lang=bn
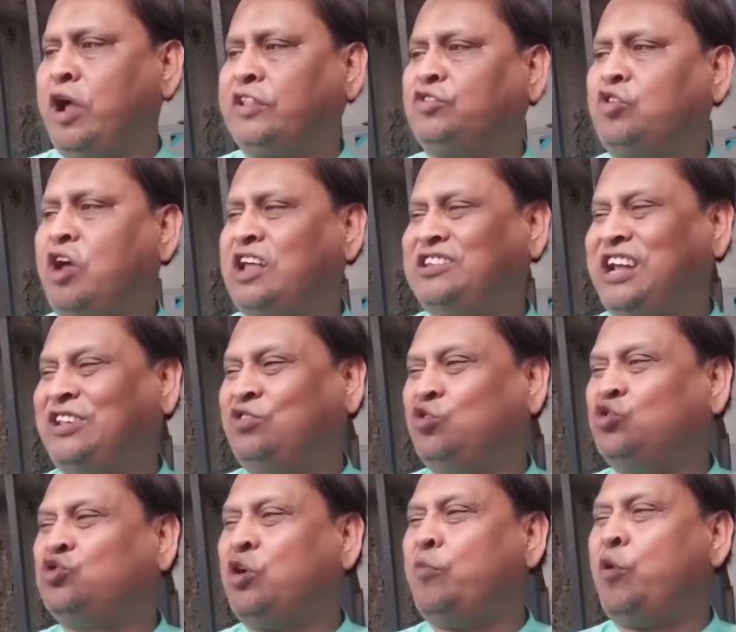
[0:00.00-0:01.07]
চুয়াত্তর হাজার
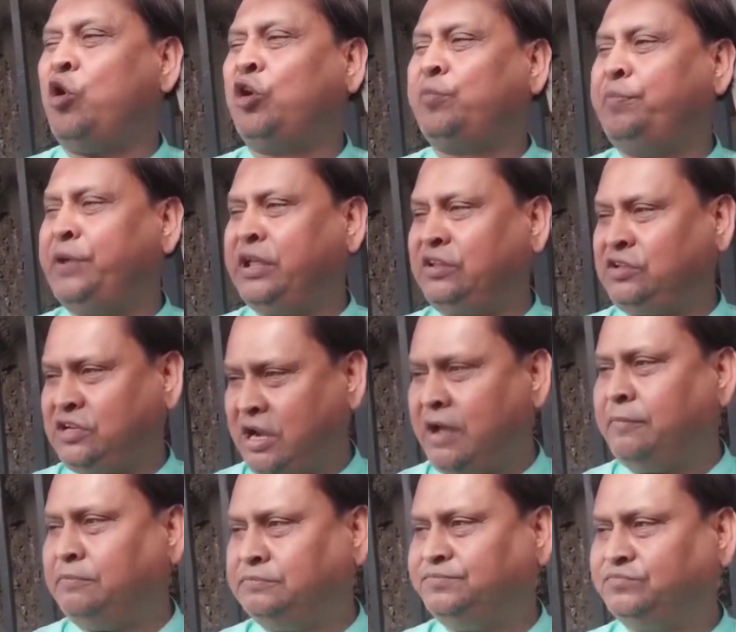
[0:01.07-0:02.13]
দুশো ভোট
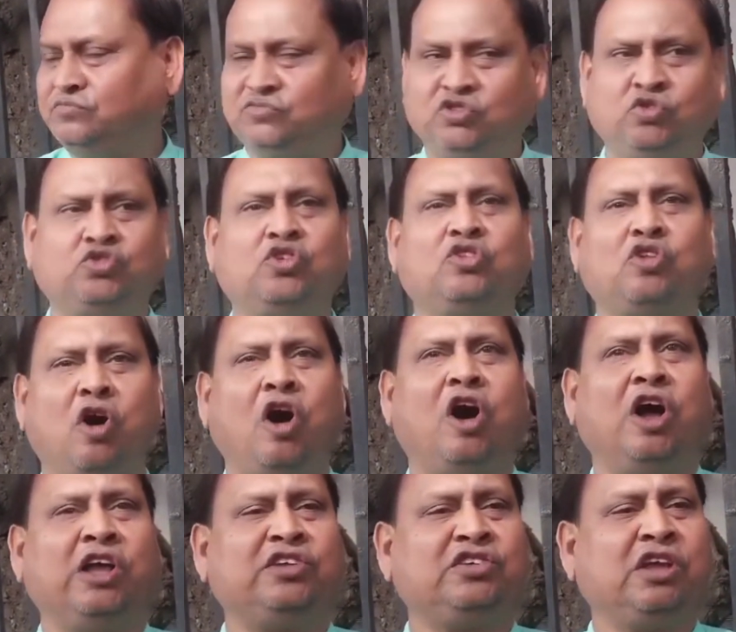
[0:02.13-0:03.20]
পেয়েছিলাম দুশো
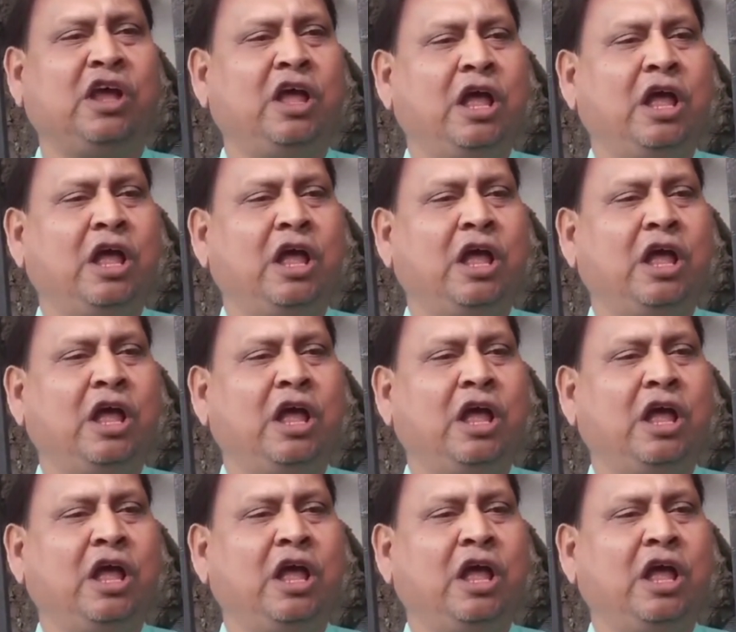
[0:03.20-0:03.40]
দশ